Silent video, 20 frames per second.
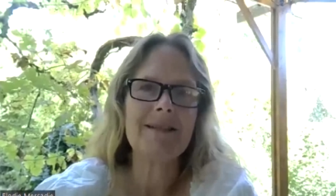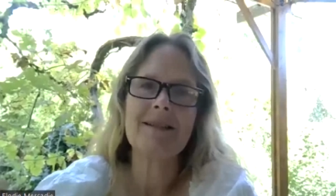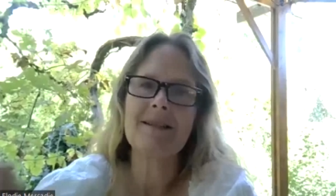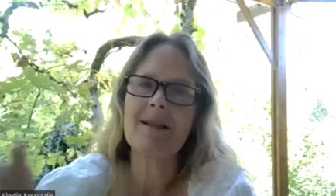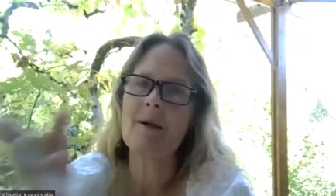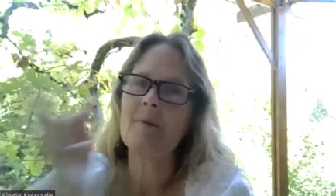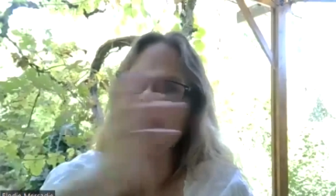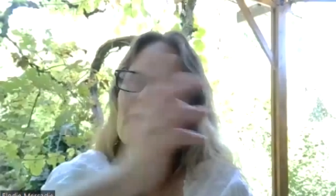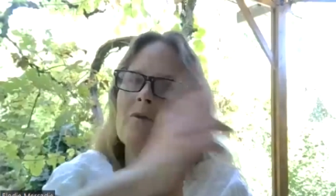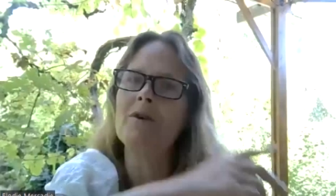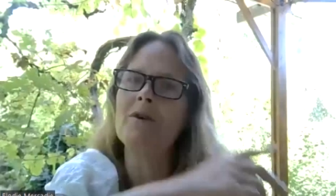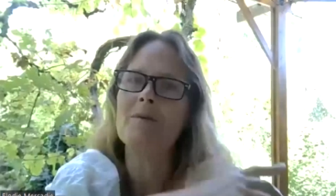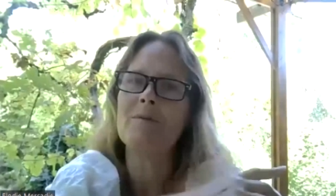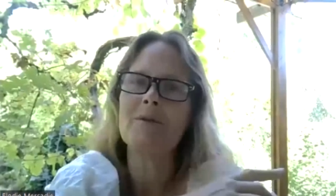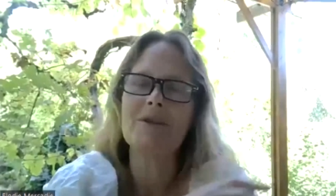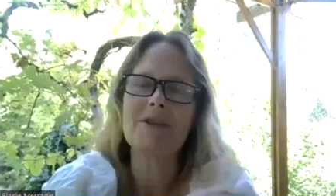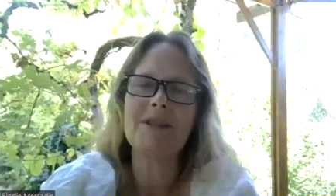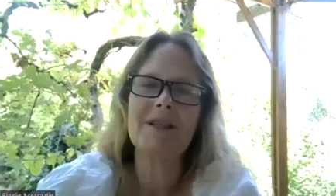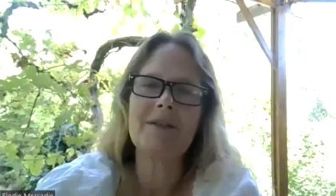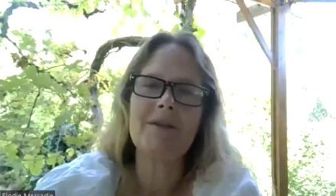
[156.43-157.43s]
Ça a pu
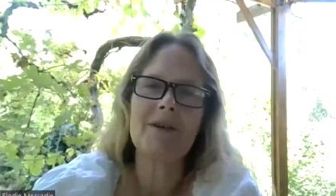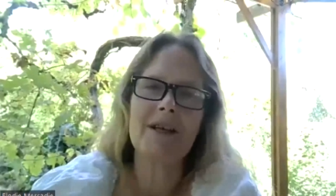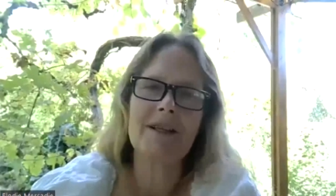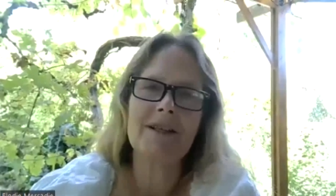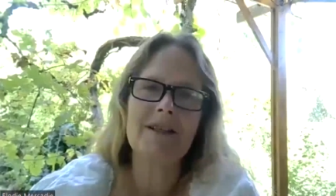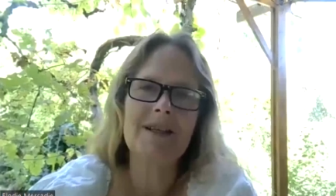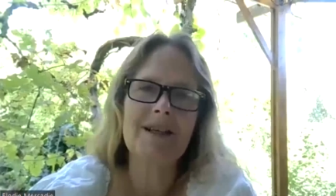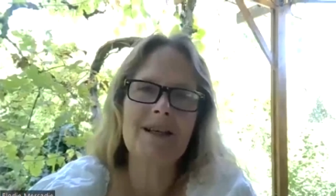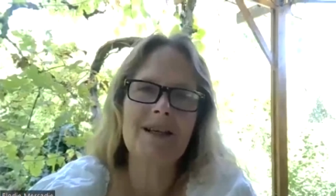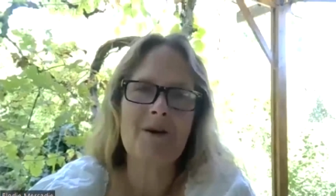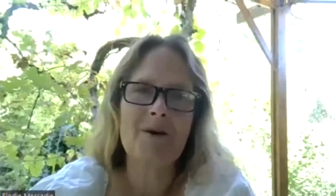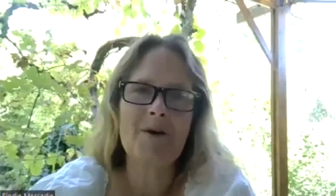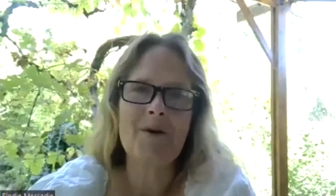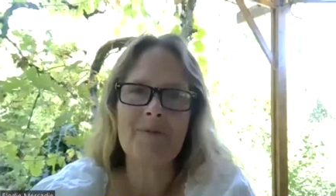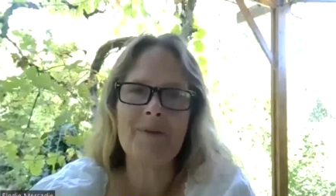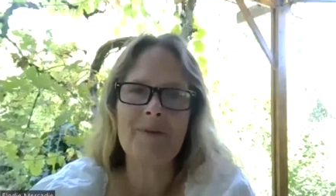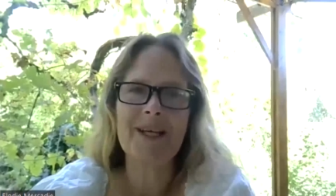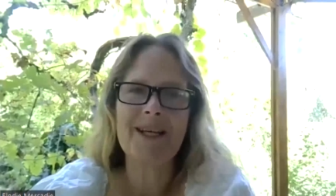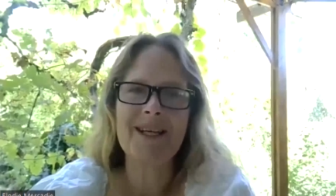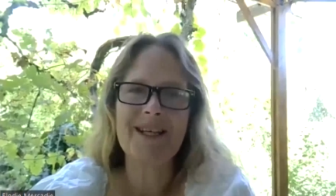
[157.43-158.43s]
commencer dans l'année
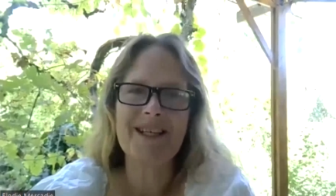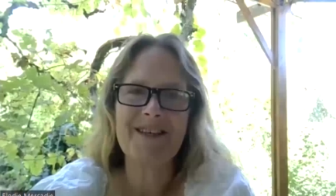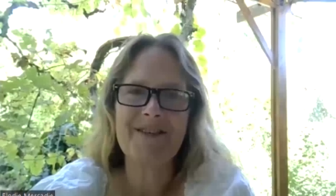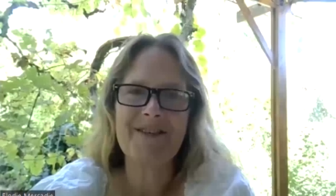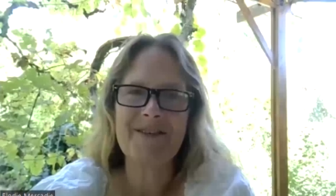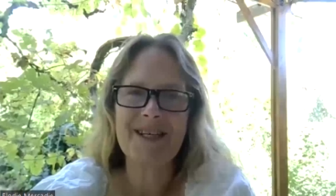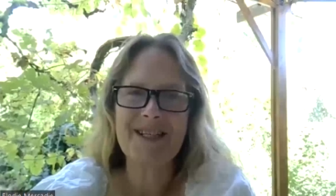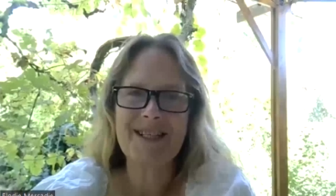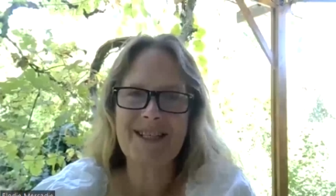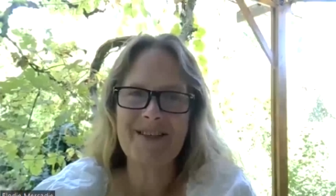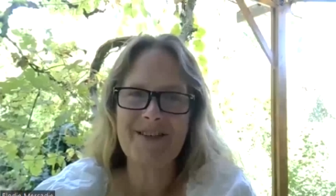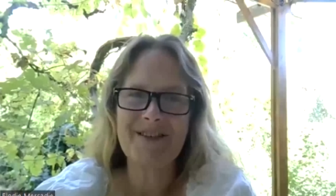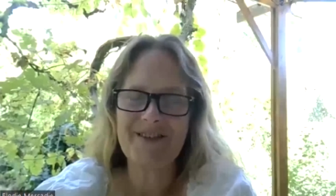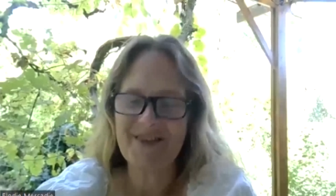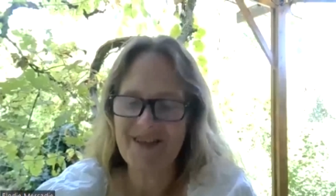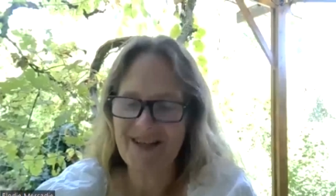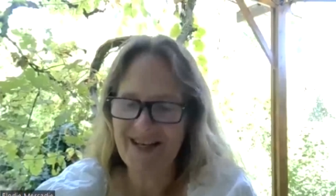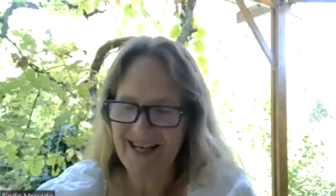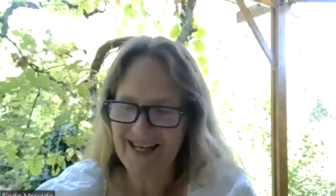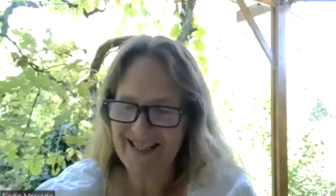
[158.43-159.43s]
euh, qui vient
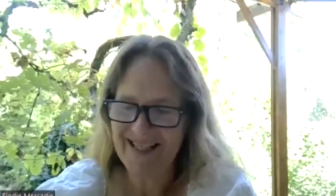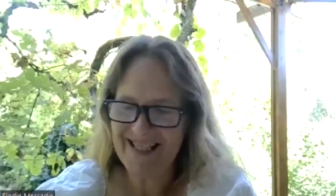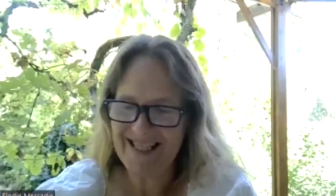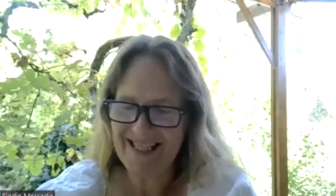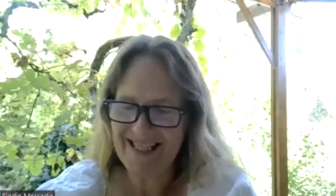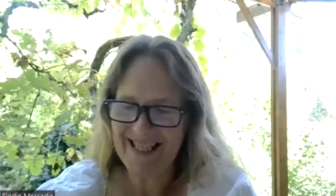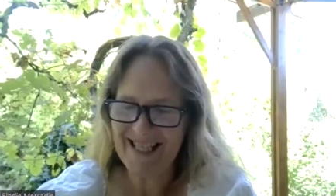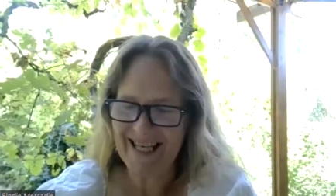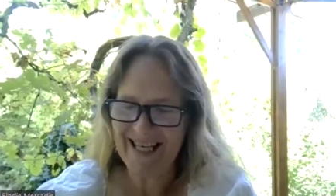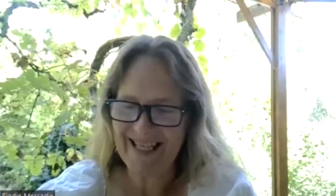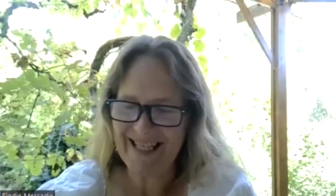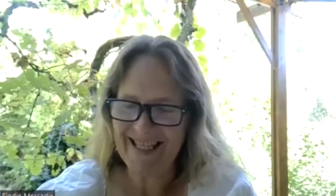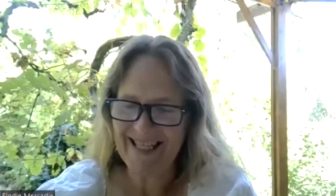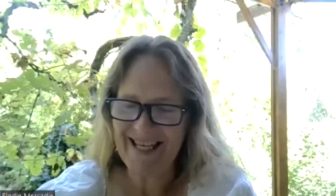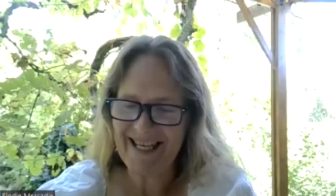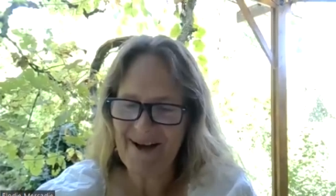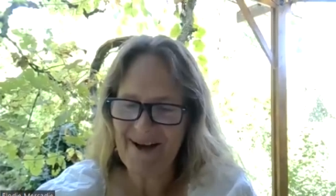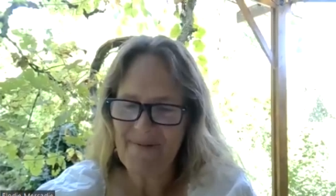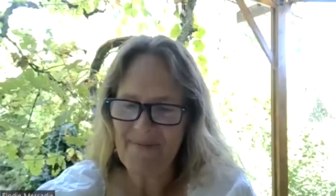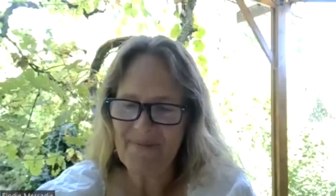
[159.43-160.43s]
de, qui s'est
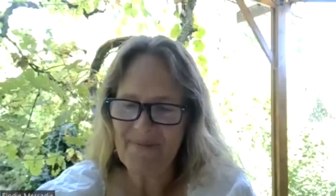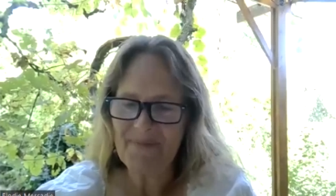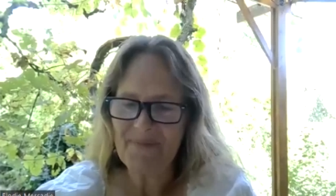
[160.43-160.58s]
arrêtée,